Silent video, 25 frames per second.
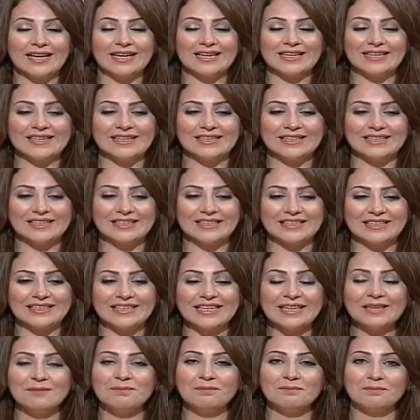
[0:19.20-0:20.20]
آه
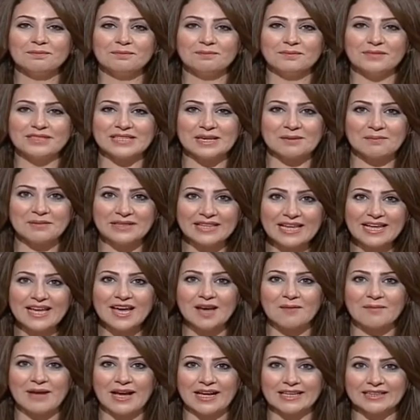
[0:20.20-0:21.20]
ليه
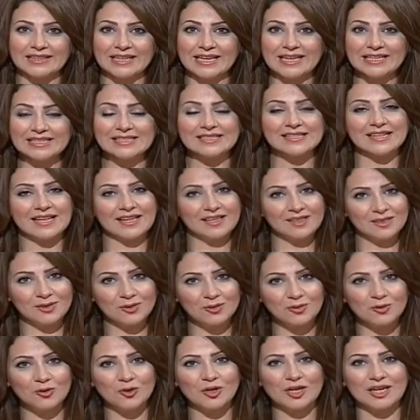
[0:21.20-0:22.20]
سميناها مع الناس
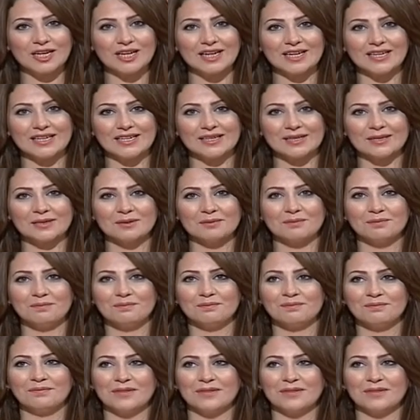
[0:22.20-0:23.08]
لانه آه،, آه